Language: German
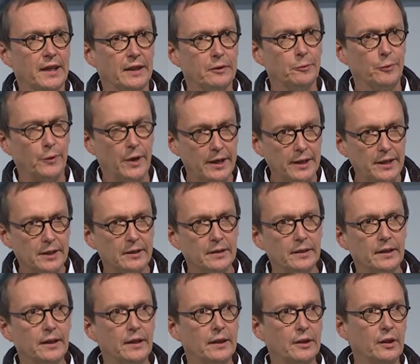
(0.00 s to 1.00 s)
an
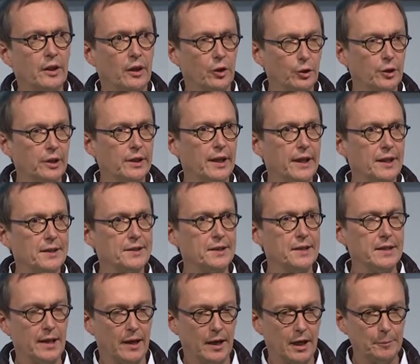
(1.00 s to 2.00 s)
Flächen können in den nächsten
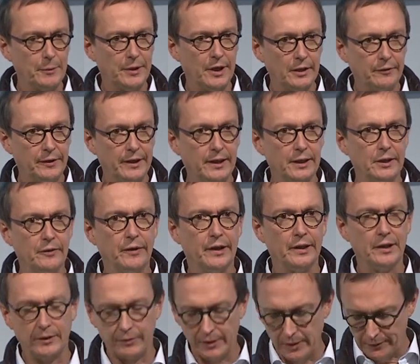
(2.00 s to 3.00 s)
Jahren mit entwickelt
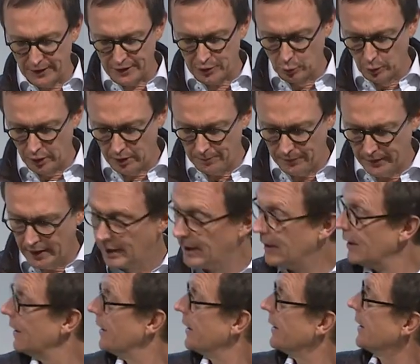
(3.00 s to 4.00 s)
werden. Ich will versuchen,
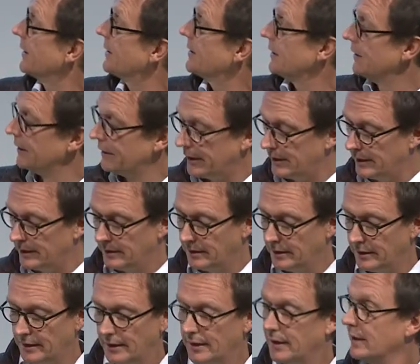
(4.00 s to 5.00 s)
jetzt in den
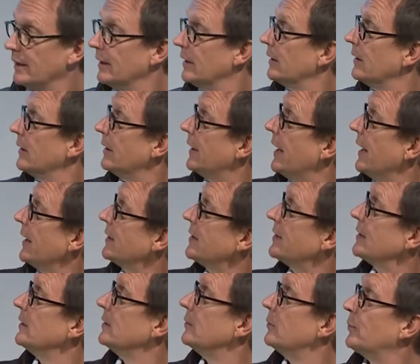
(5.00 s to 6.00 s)

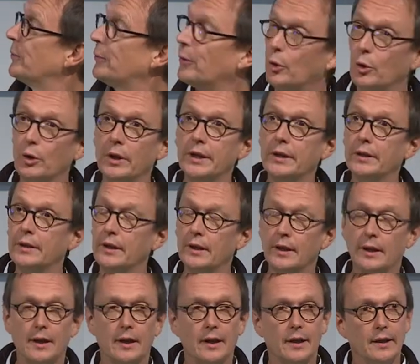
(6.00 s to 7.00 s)
nächsten Folien
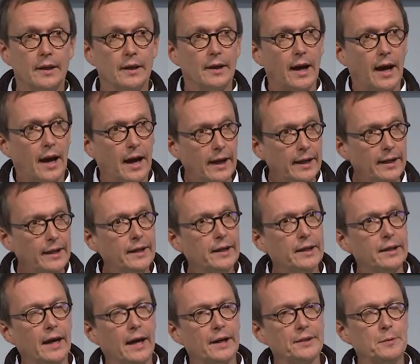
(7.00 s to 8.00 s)

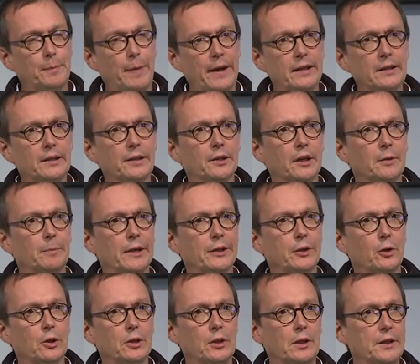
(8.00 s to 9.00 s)
einige Aspekte nochmal
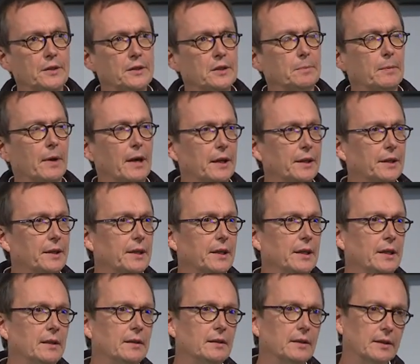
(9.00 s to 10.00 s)
deutlich zu machen,
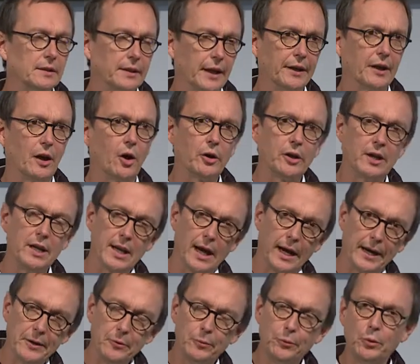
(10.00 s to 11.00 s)
die dann auch
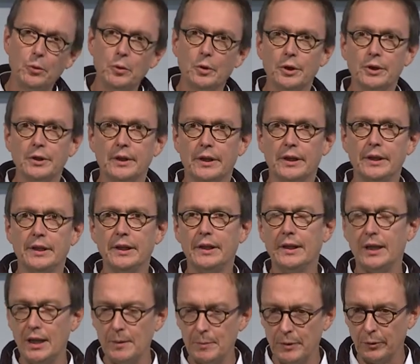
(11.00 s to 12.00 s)
hineinführen in die
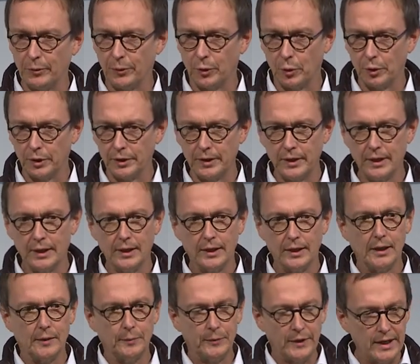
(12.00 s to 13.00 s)
Themenforen,
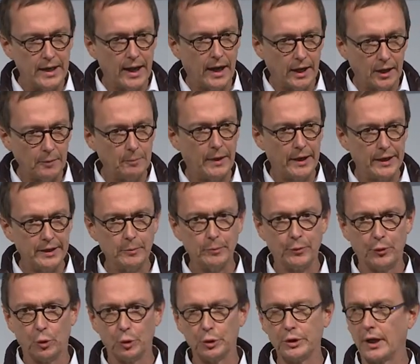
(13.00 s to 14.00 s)
die nach meinem
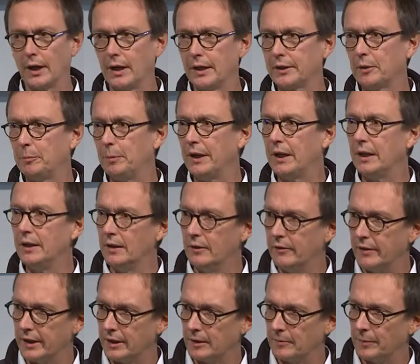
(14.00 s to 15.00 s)
Vortrag
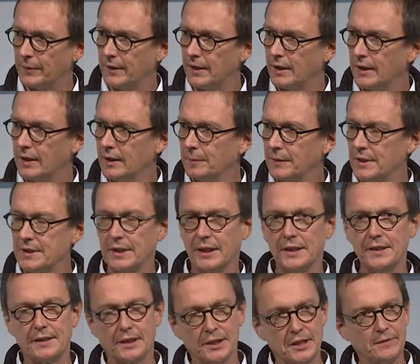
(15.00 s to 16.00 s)
beginnen werden. Das
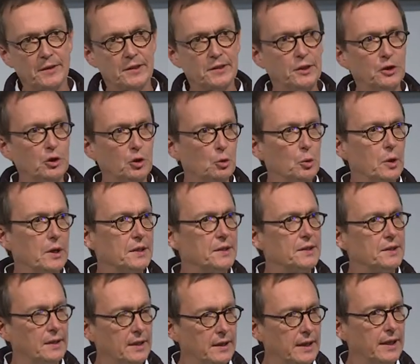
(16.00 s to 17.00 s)
heißt, das, was ich tue,
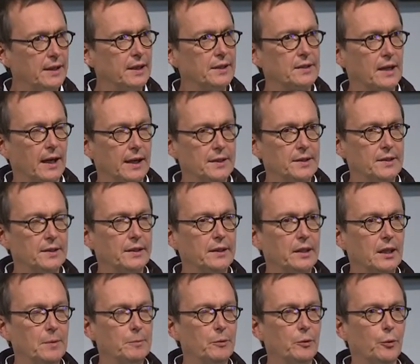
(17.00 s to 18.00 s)
ist jedes einzelne
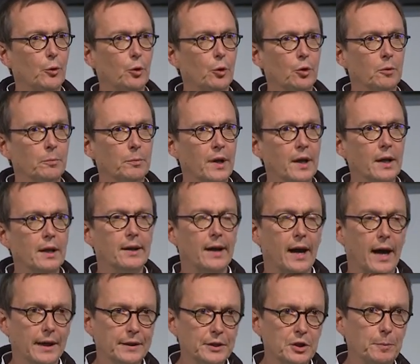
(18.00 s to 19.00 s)
Themenforum
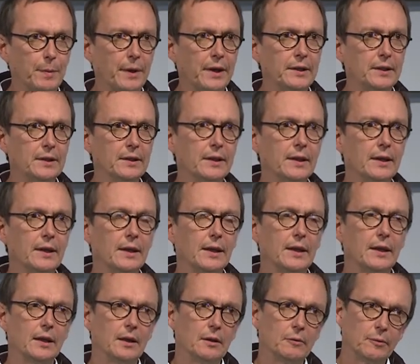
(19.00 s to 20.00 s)
ansprechen,
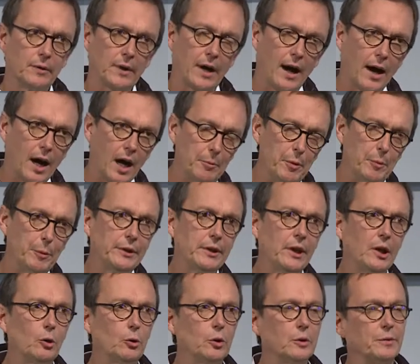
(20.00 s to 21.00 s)

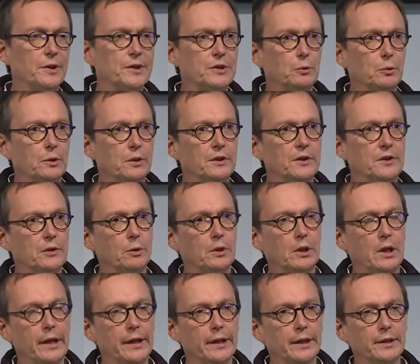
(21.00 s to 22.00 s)
Rahmenbedingungen versuchen zu
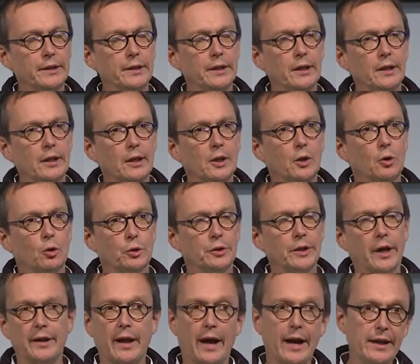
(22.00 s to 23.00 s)
klären und
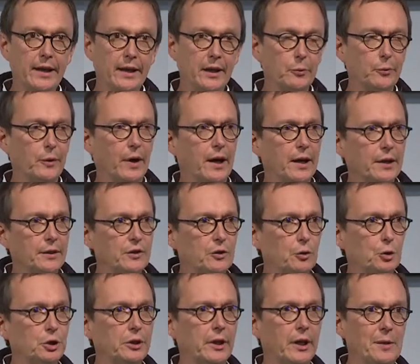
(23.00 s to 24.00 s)
dann einige Fragen
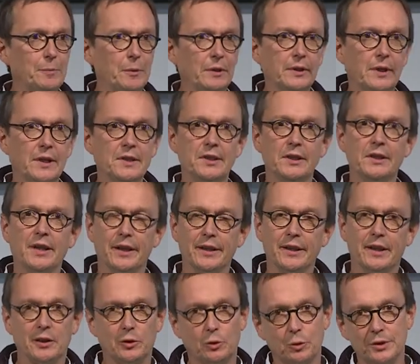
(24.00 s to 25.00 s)
zu stellen, mit denen ich Sie dann
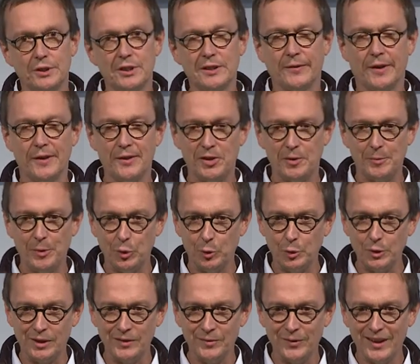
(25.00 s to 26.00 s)
nach rund 20
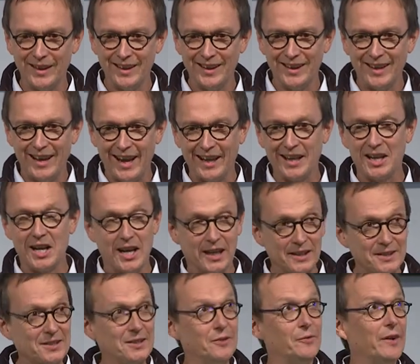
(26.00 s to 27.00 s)
Minuten
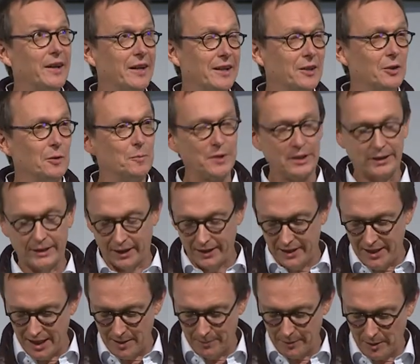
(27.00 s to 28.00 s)
entlassen werde, um sich dann
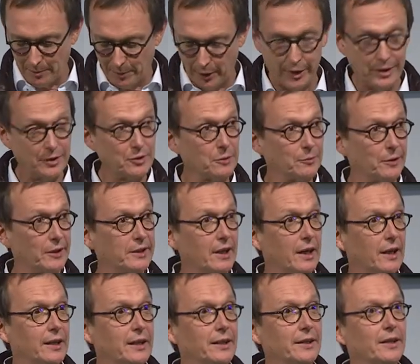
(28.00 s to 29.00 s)
hier im Gebäude zu
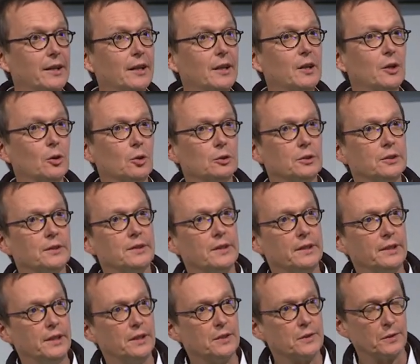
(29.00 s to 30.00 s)
verteilen und
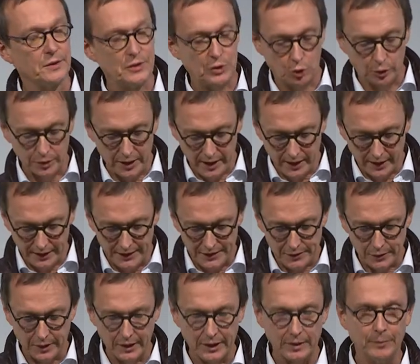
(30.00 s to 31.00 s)
in die Diskussion
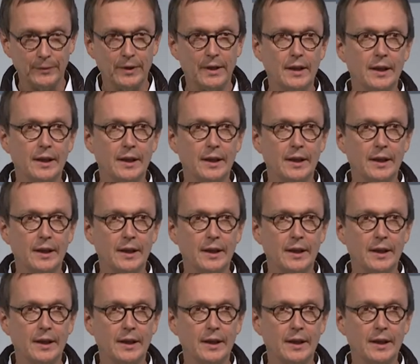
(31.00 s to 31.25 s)
hineinzugehen.